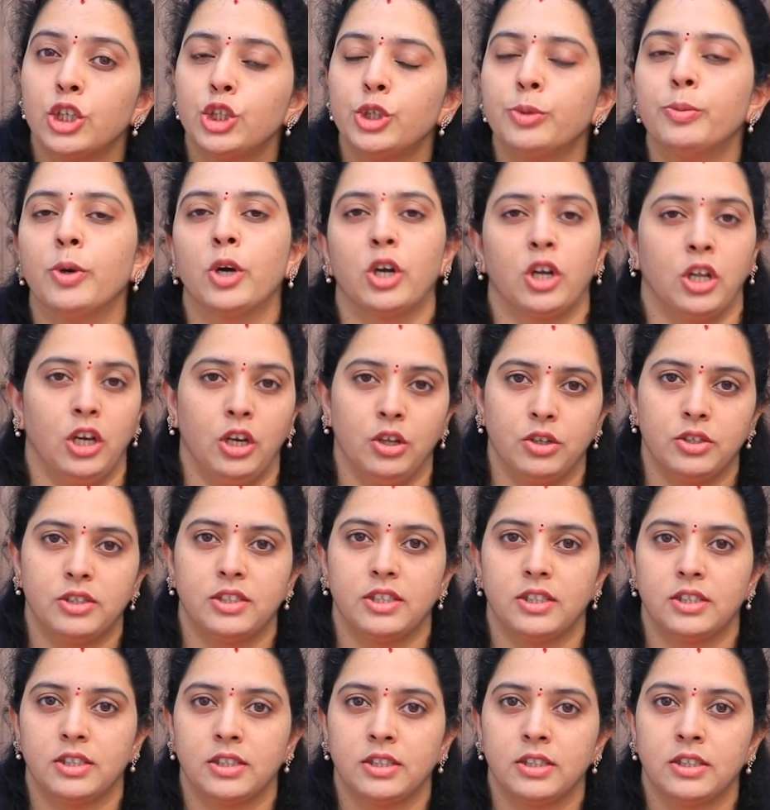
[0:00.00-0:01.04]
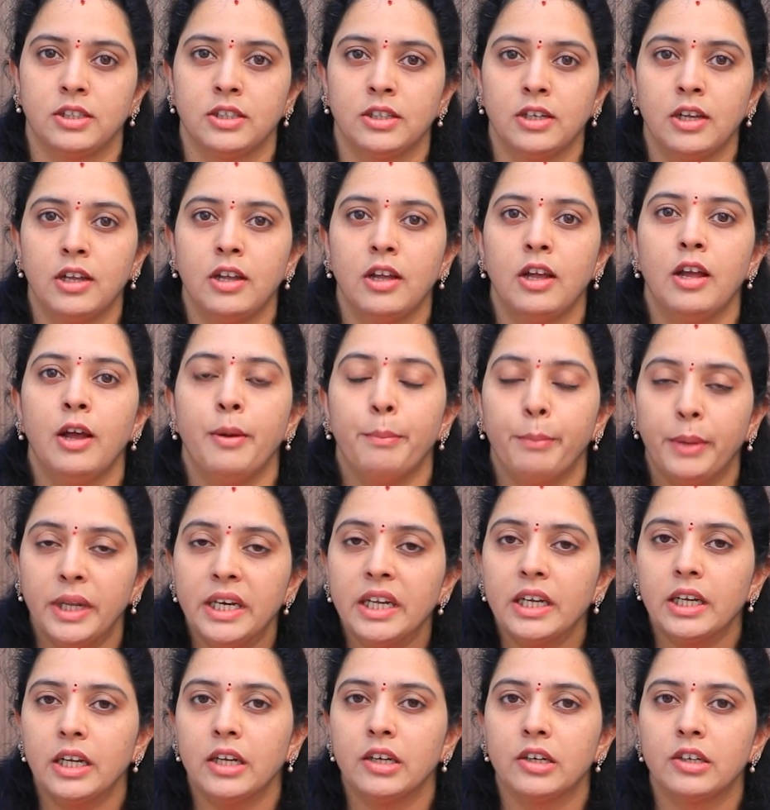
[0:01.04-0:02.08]
ట్యూబర్కులోసిస్
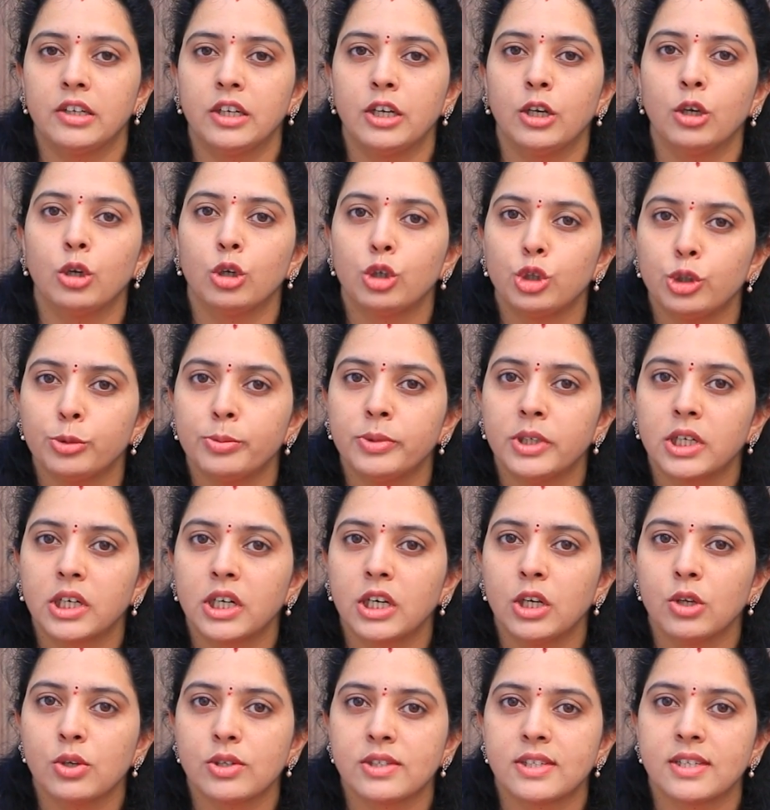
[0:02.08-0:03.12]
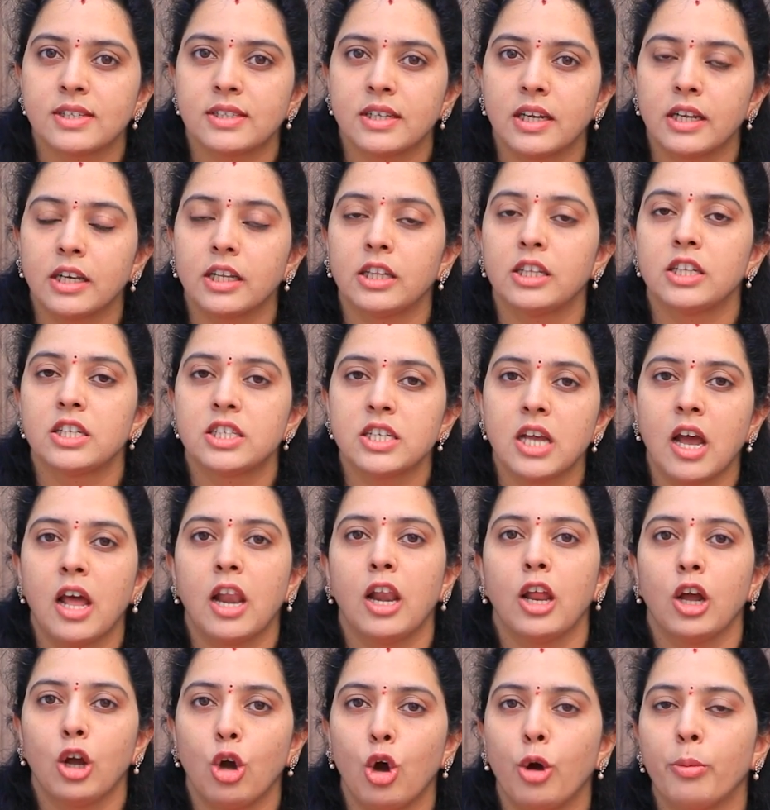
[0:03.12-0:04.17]
మన కంట్రీలో ట్యూబర్కులోసిస్ అనేది
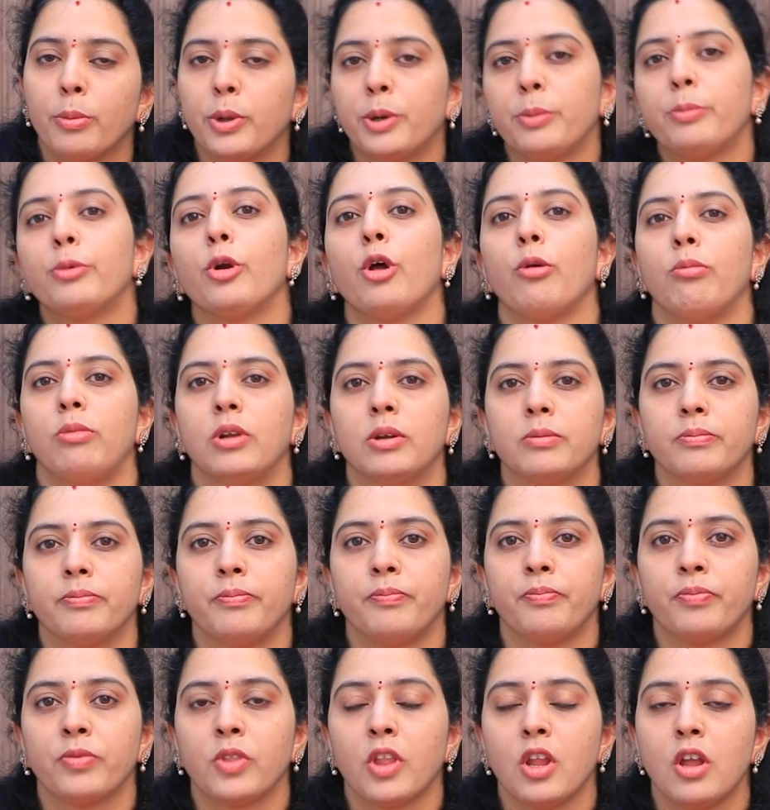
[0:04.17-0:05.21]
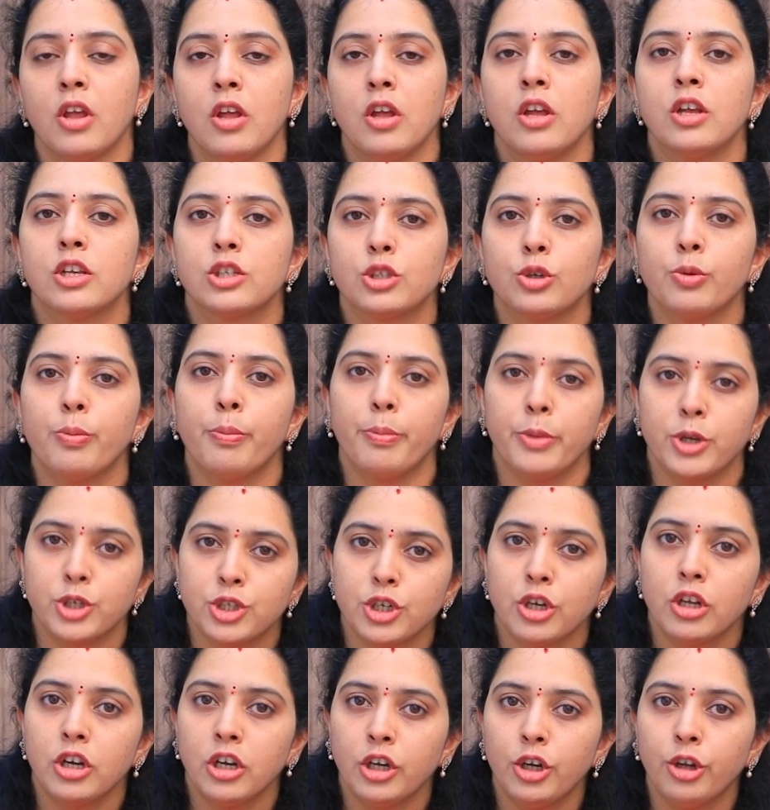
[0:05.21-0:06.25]
చాలా కామన్ ప్రాబ్లం సో
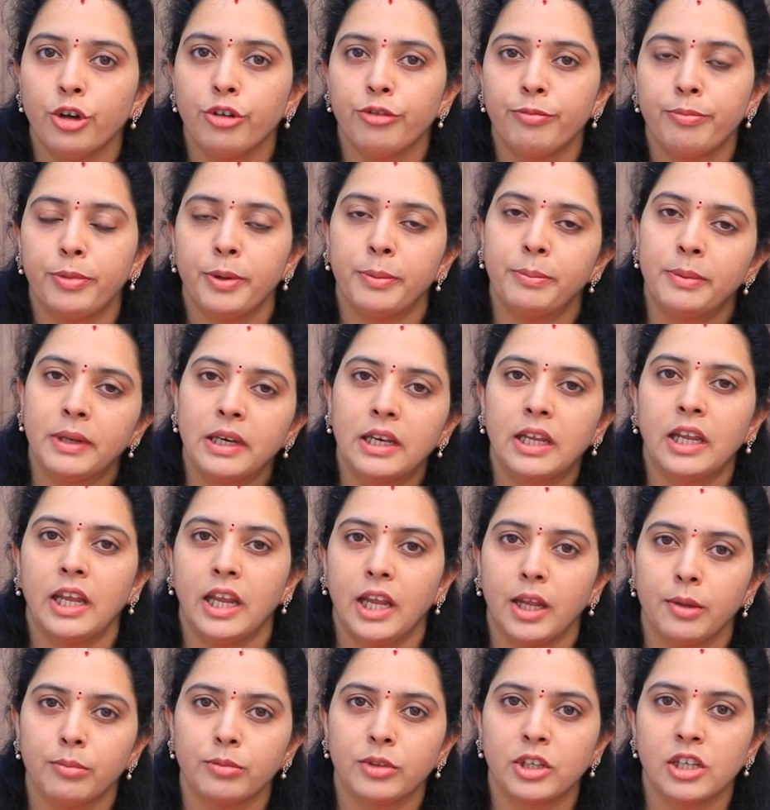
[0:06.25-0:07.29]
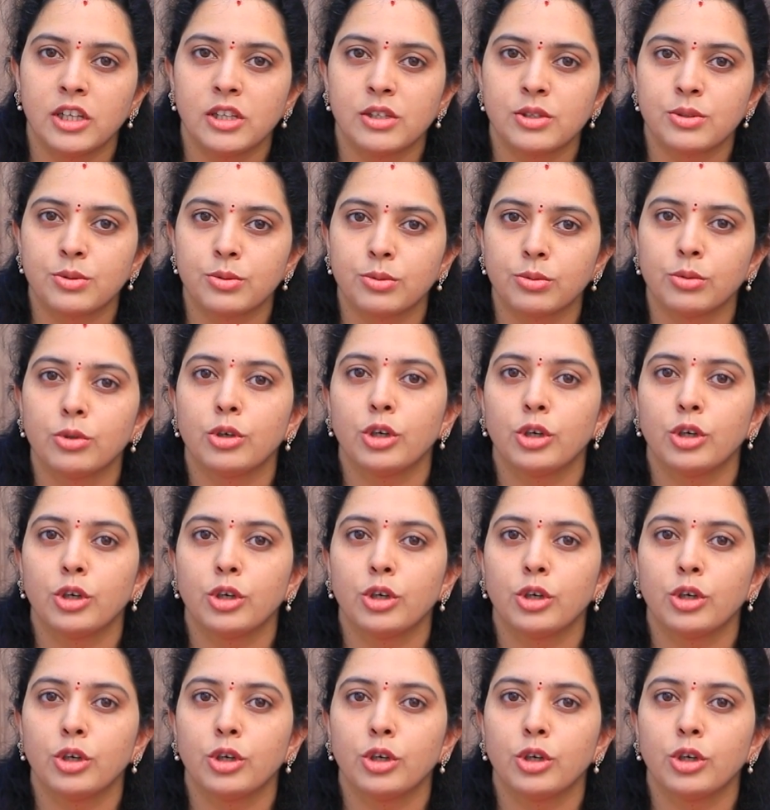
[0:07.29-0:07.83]
మెజారిటీ ఆఫ్ పీపుల్కి ఏం తెలుసు